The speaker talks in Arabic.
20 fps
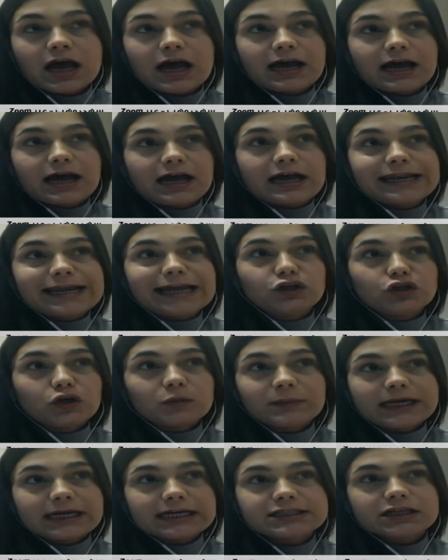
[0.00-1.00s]
آه،
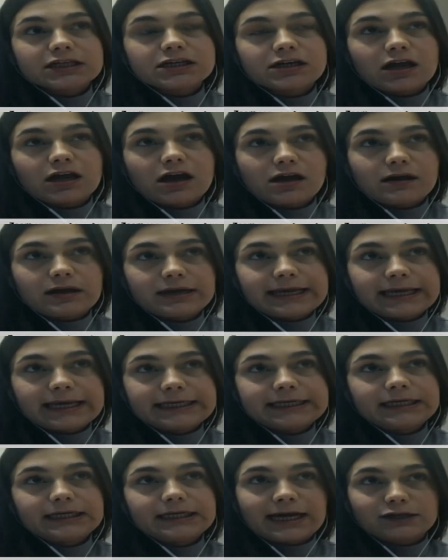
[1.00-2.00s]
لليوم نحن صرنا
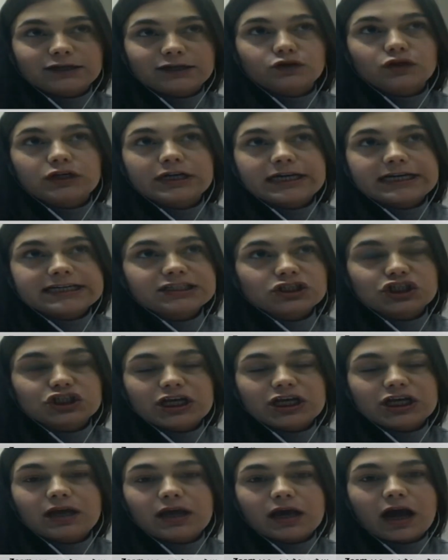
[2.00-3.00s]
لاقيين هدول
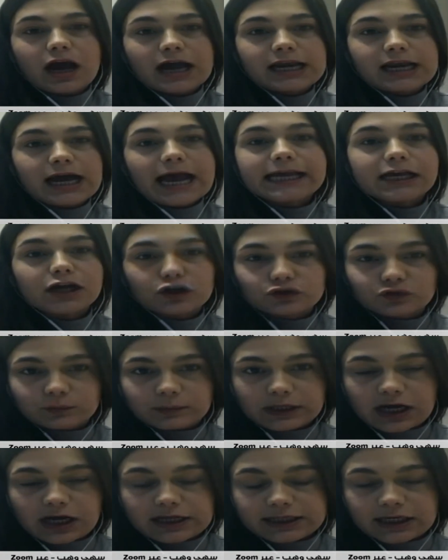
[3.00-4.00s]
الانسجه على اي عضو من
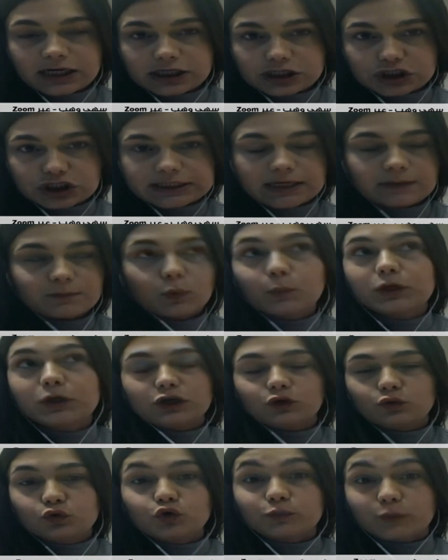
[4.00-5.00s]
اعضاء الجسم ممكن
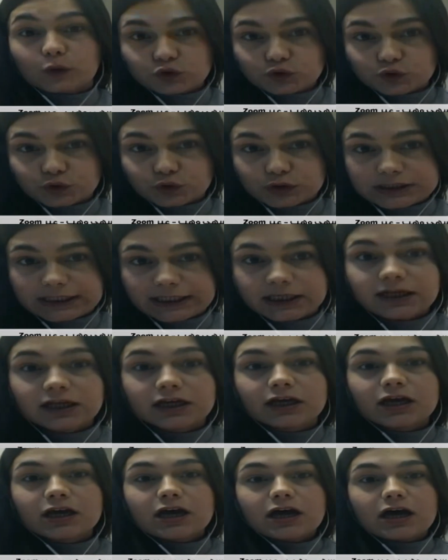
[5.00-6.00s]
يكونوا موجودين
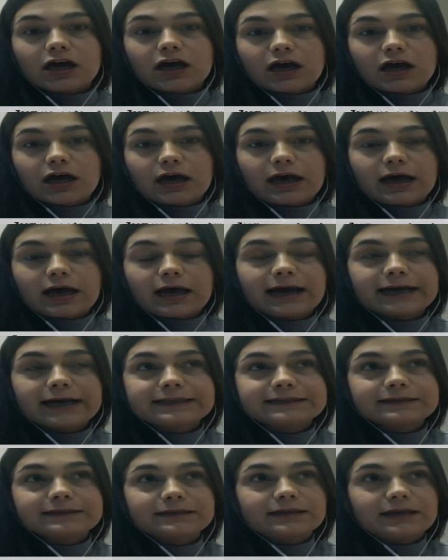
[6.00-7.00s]

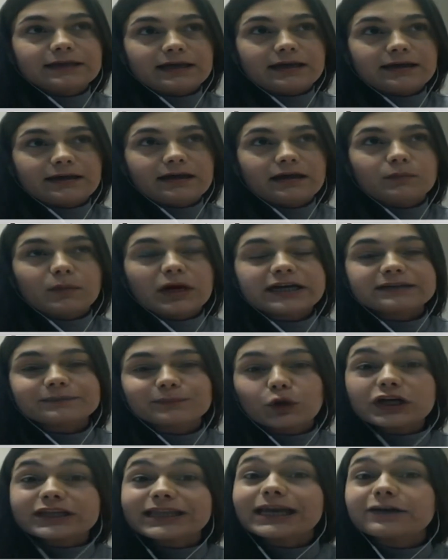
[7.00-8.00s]
عند المرض
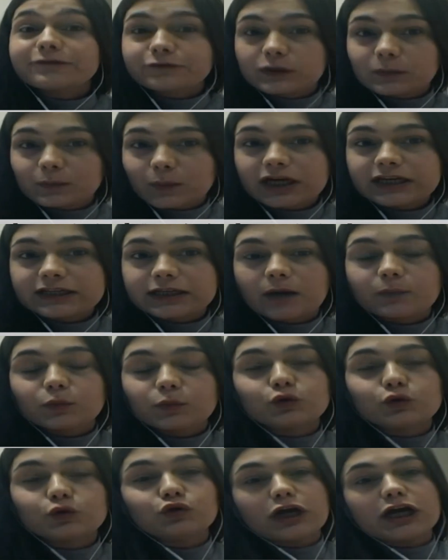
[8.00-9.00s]
مختلف المرضى
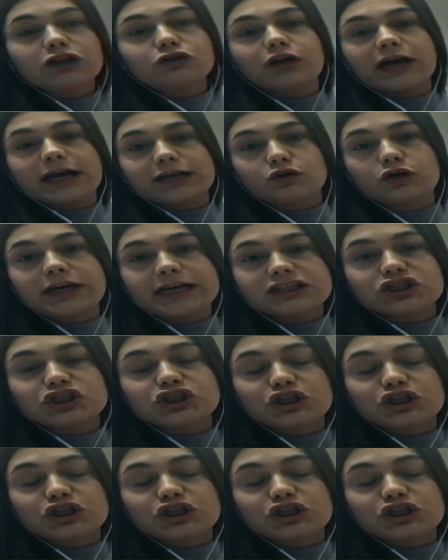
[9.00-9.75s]
بيكون عندهم هدول الانسجه